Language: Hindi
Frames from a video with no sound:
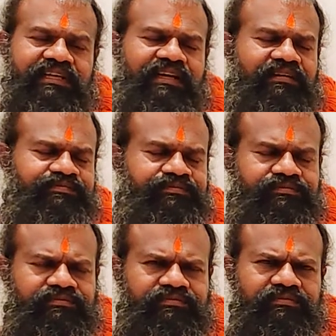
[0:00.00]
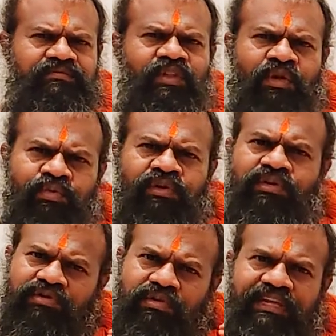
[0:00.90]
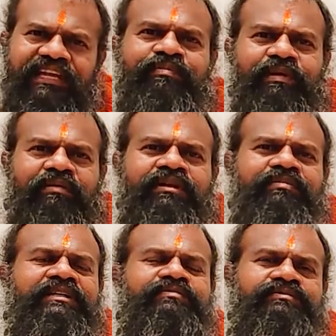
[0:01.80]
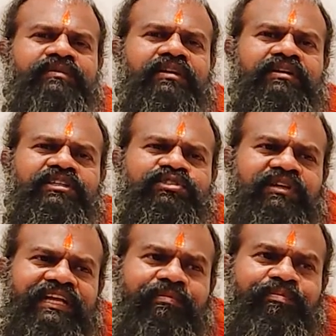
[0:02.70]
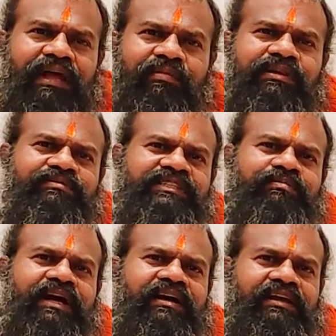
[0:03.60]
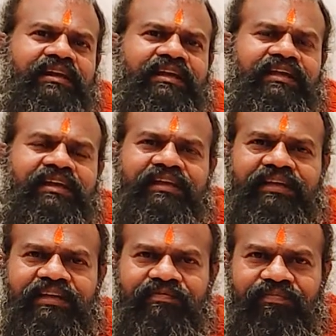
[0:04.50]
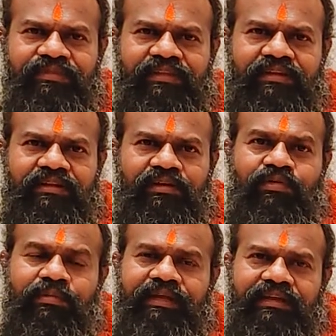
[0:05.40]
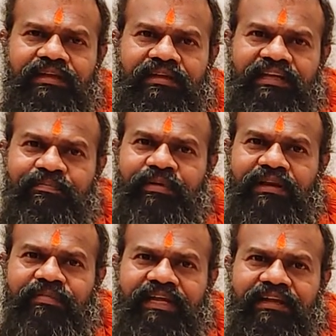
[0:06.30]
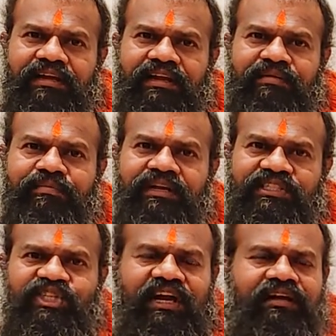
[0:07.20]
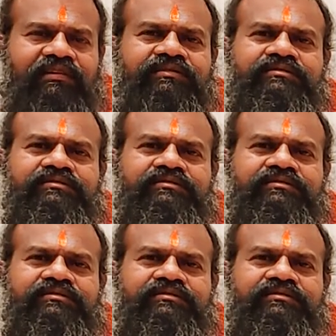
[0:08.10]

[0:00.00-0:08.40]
है ना उन लोगों को यही प्रॉब्लम है सो so, ये प्रॉब्लम से बाहर आने के लिए वो भी अप्रैल महीने का नंबर है चार